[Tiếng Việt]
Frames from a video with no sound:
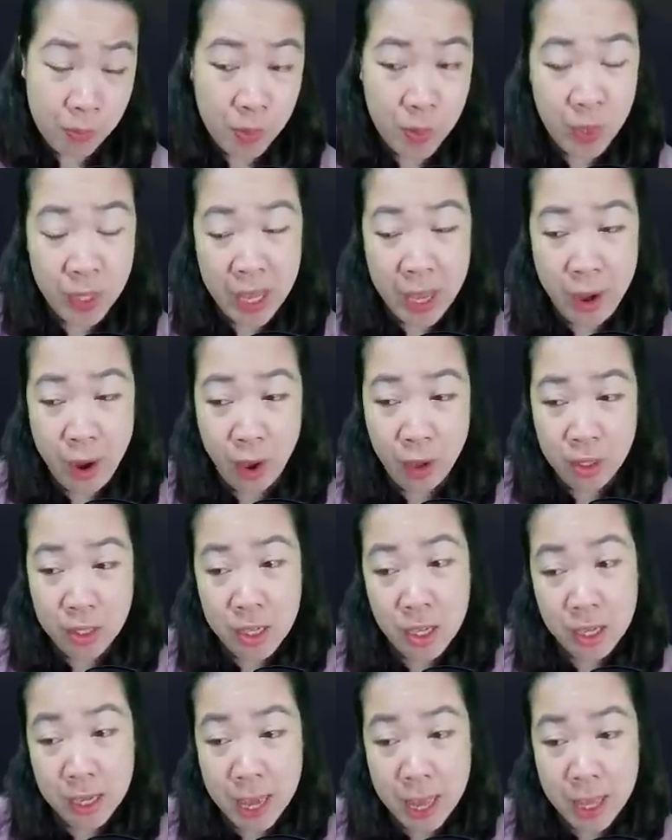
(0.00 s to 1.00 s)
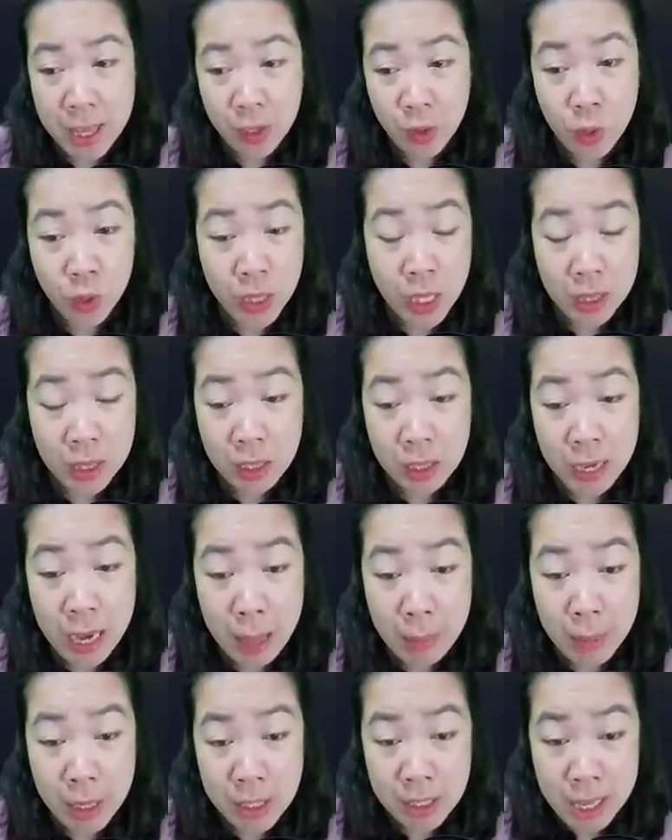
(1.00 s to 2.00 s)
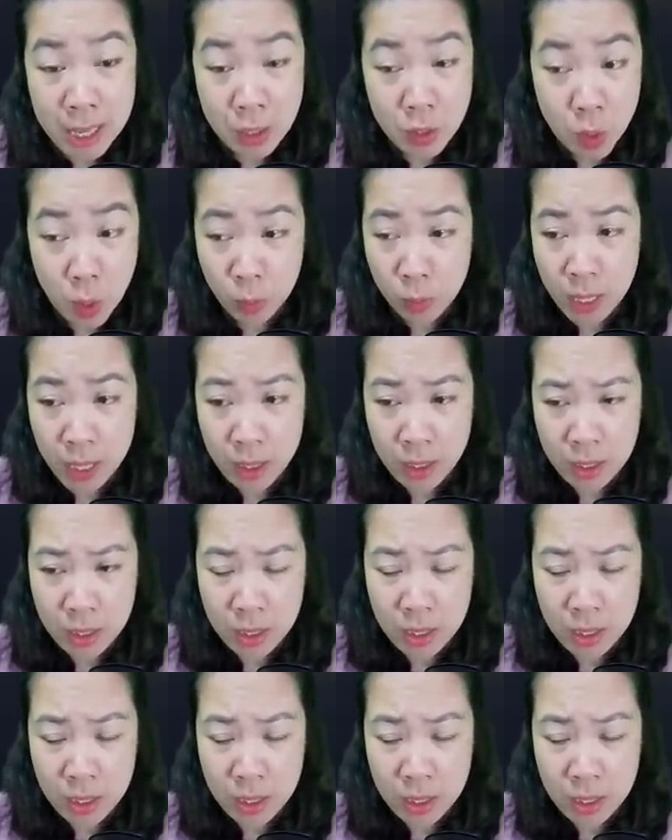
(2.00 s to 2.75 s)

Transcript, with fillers: Tôi nghe nói trước đây cô ta từng làm ở sắc dục đấy.